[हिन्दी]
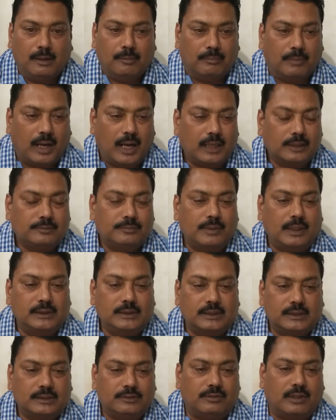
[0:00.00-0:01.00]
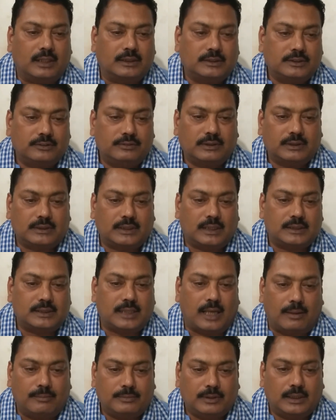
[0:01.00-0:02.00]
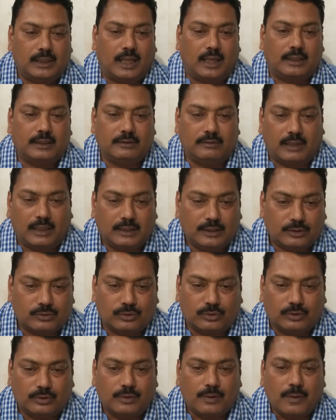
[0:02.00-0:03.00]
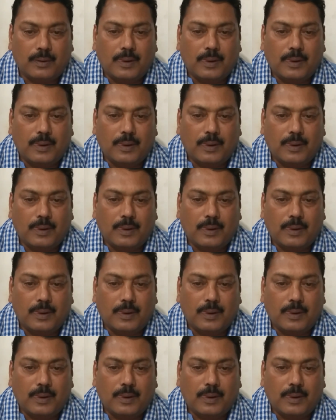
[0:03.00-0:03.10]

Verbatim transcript: महात्मा जी की वास्तविकता सामने लाने वाले को